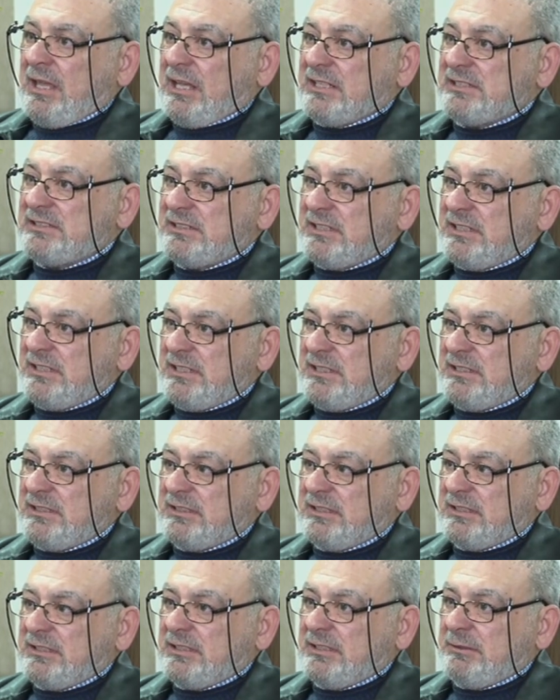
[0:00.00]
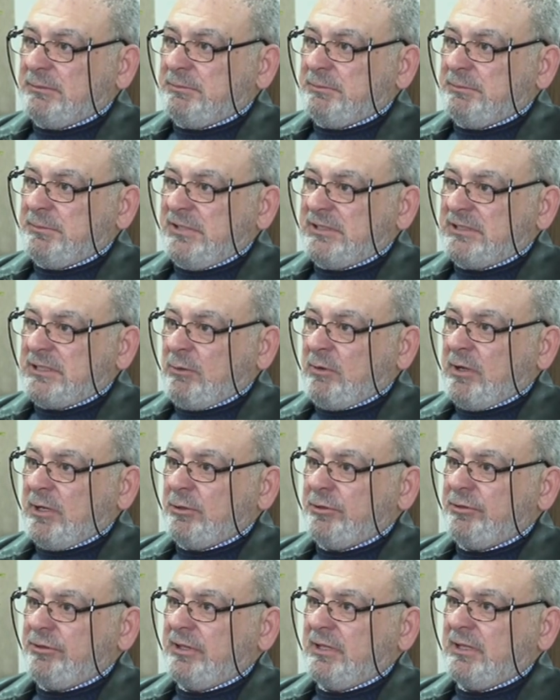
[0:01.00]
الصين
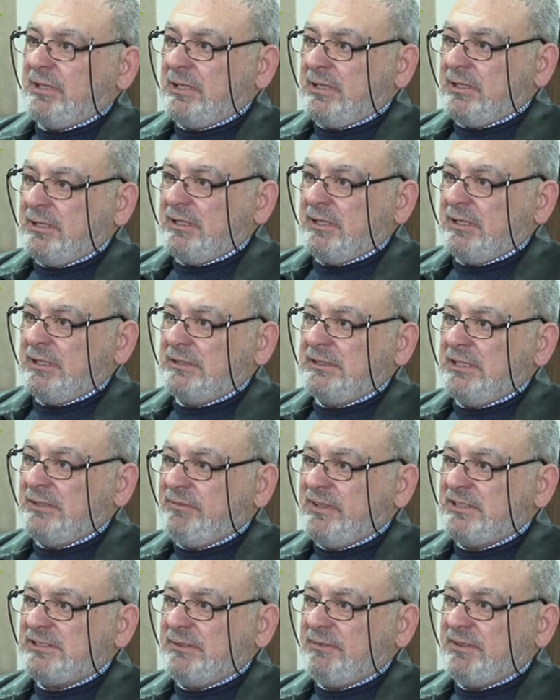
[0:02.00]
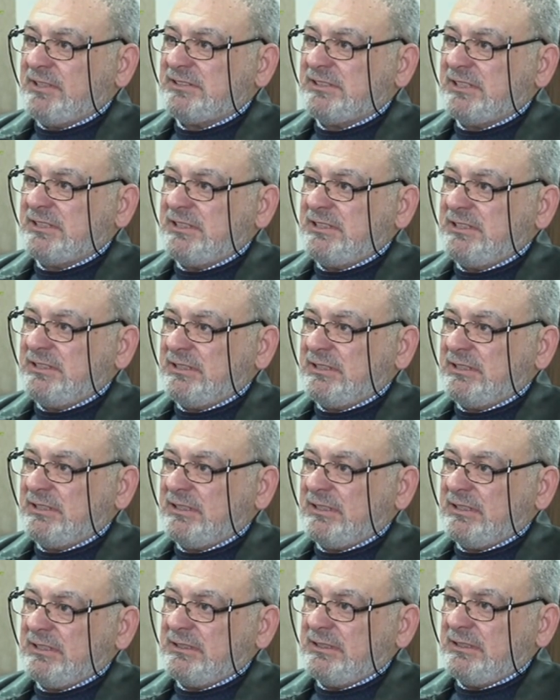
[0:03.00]
بتوارثها للفلسفة
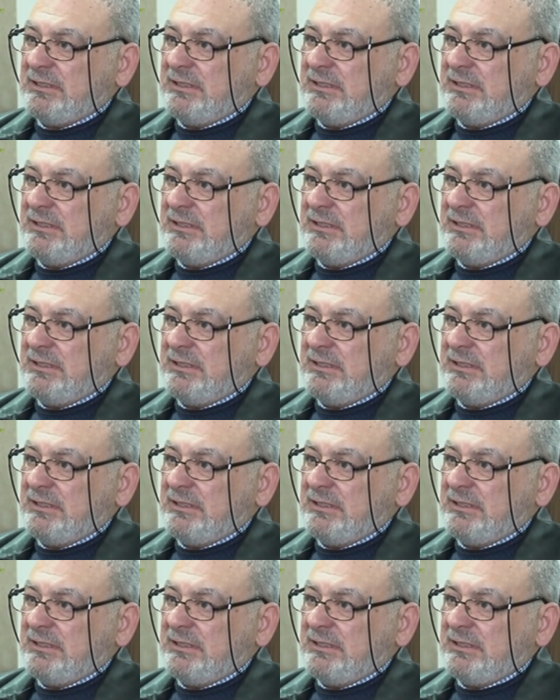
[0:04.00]
الصينية